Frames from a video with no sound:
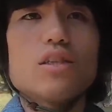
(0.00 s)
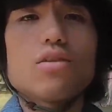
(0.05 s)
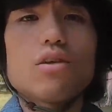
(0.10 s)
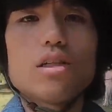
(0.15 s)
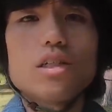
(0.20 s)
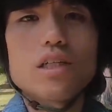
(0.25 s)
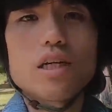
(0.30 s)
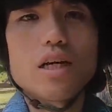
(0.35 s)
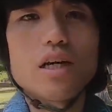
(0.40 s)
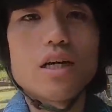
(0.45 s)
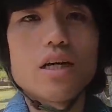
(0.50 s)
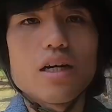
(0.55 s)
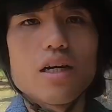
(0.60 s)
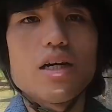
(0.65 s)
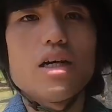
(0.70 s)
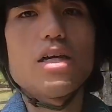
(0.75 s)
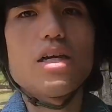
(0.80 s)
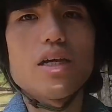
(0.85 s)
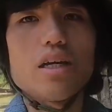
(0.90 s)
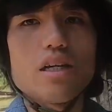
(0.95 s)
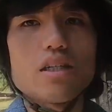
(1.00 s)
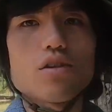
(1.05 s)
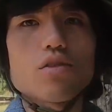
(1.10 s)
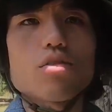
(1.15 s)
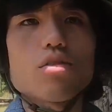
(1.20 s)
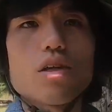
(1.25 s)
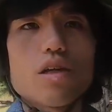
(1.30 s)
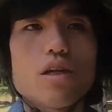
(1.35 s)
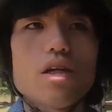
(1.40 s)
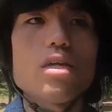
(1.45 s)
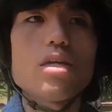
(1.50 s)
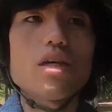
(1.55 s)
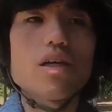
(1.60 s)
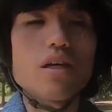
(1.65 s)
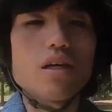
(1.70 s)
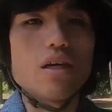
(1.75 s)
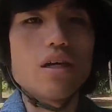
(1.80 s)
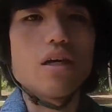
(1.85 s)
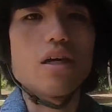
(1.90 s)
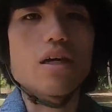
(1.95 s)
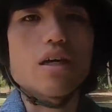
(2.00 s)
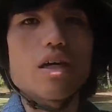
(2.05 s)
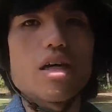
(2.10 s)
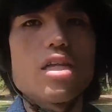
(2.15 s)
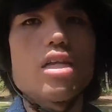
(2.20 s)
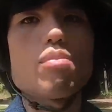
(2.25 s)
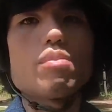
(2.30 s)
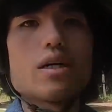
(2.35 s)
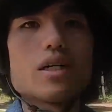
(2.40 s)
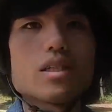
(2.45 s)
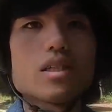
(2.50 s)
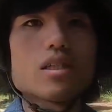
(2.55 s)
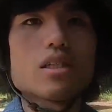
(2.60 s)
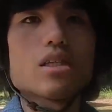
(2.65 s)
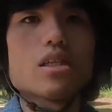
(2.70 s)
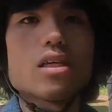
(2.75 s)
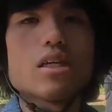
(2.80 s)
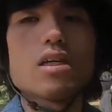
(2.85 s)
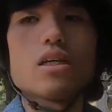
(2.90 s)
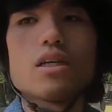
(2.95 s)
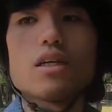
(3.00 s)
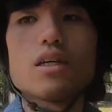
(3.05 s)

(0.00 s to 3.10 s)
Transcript: それじゃあ、えー、ちょっとね、えー、帰ります。